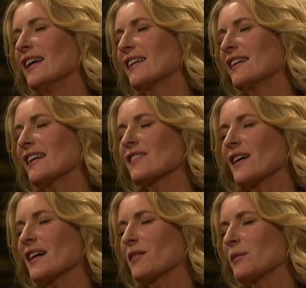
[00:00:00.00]
Ja, das war
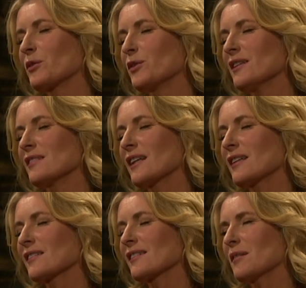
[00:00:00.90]
im Grunde sehr
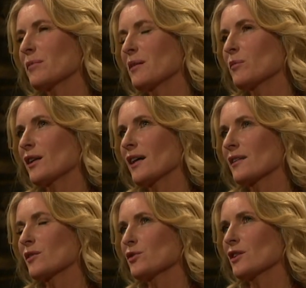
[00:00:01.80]
interessant. Meine Mutter
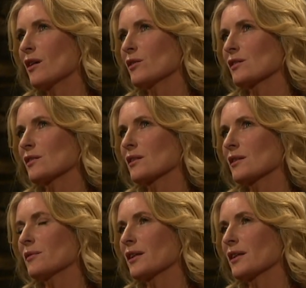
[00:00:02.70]
hat durchaus äh,